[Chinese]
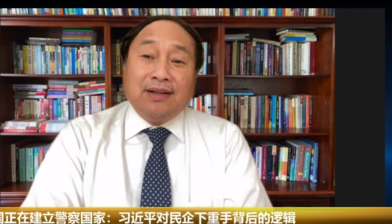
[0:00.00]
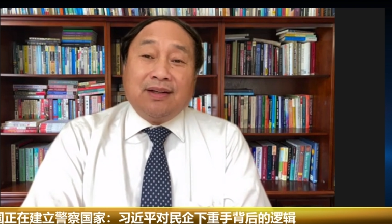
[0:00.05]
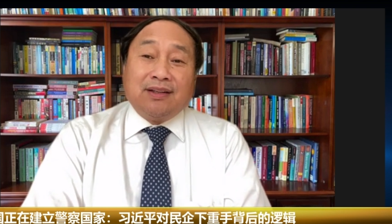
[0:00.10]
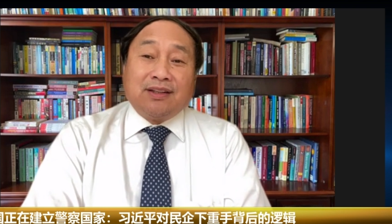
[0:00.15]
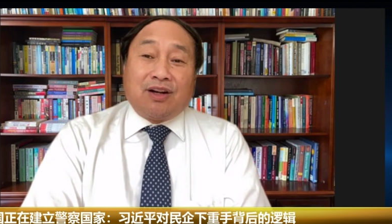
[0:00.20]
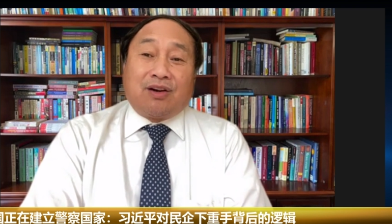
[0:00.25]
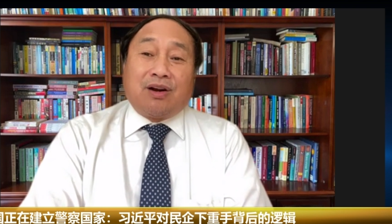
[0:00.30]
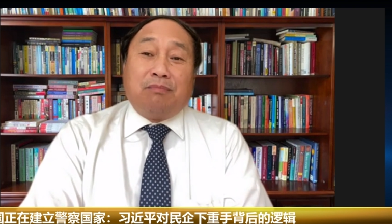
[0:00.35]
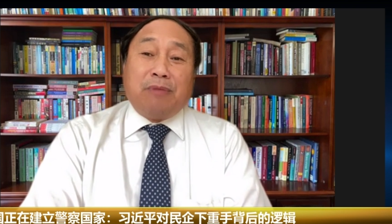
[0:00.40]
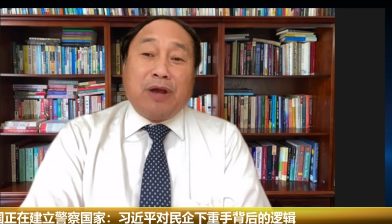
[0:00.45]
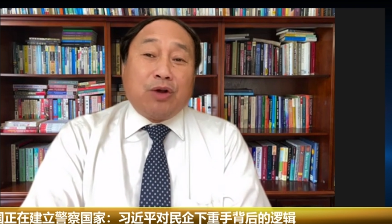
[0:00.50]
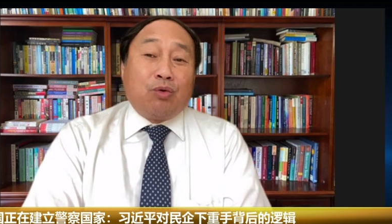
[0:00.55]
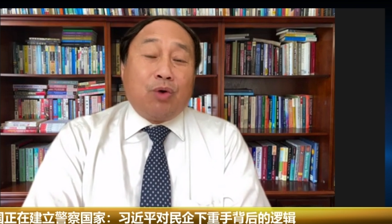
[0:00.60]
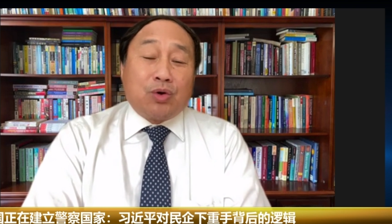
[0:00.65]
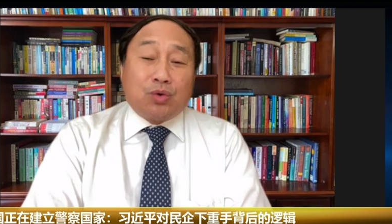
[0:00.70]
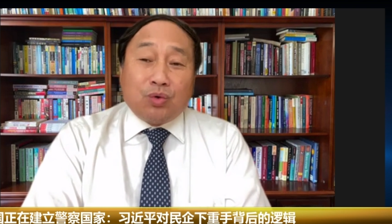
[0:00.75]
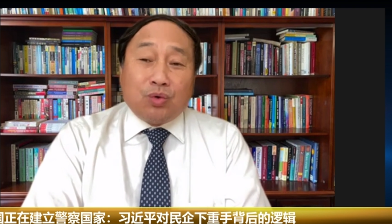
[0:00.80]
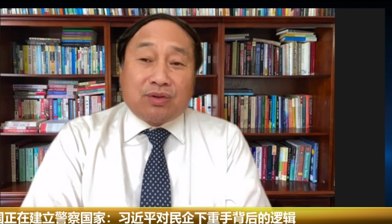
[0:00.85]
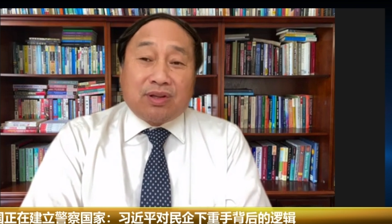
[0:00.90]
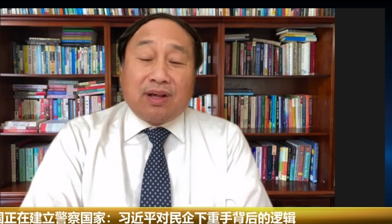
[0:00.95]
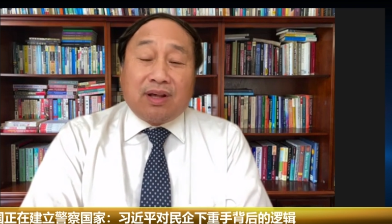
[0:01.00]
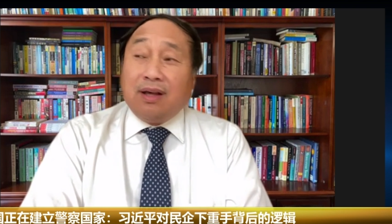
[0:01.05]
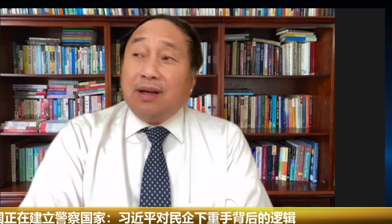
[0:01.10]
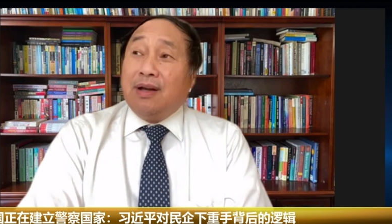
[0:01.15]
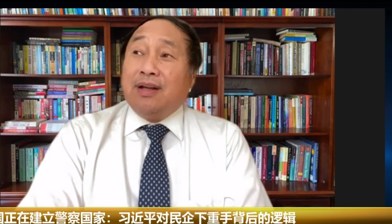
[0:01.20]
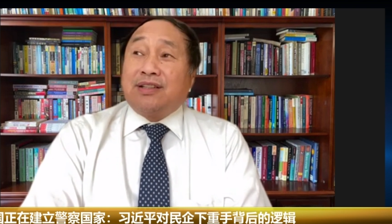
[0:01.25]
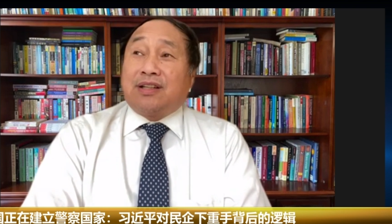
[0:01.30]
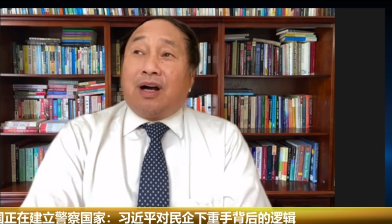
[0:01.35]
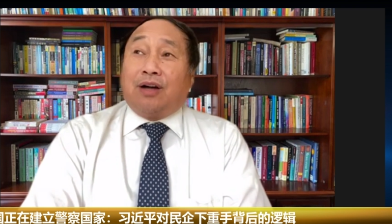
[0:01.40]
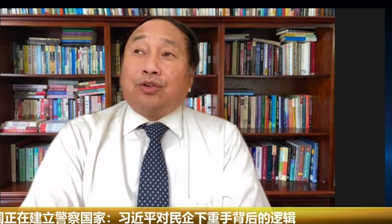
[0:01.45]
就是美国公司
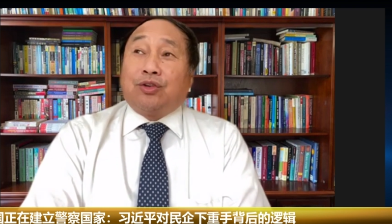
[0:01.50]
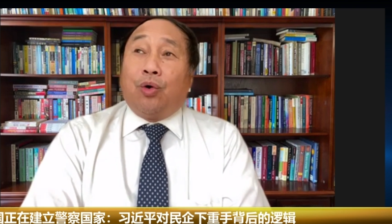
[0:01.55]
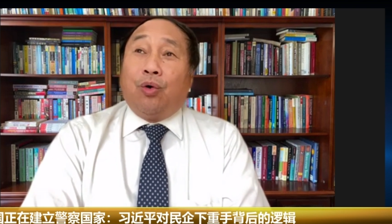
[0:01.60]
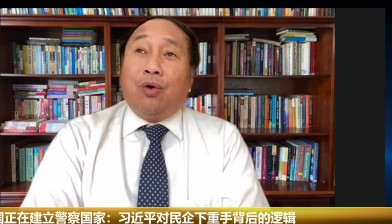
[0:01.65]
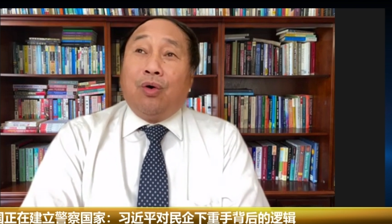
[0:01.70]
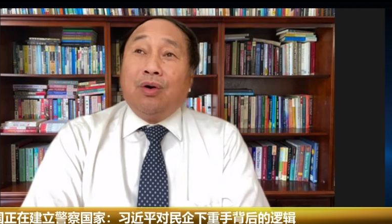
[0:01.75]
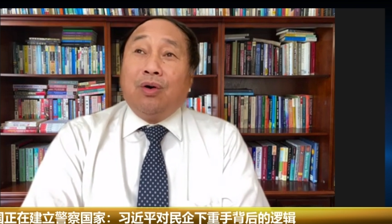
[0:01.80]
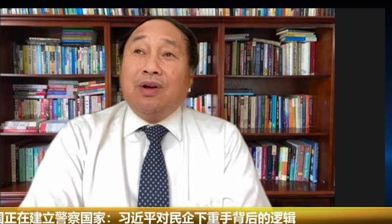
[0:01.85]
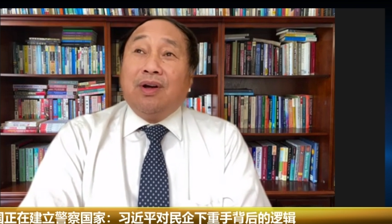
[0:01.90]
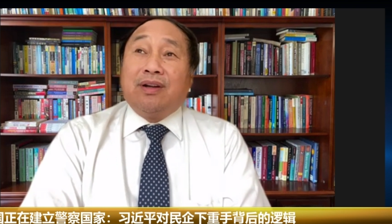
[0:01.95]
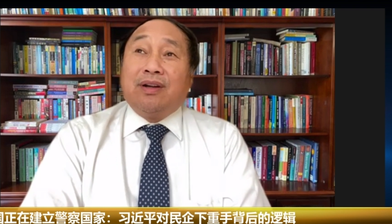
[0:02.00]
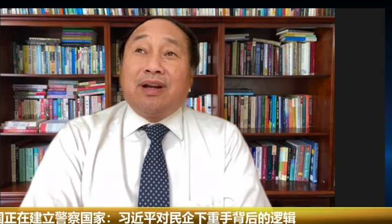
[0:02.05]
想从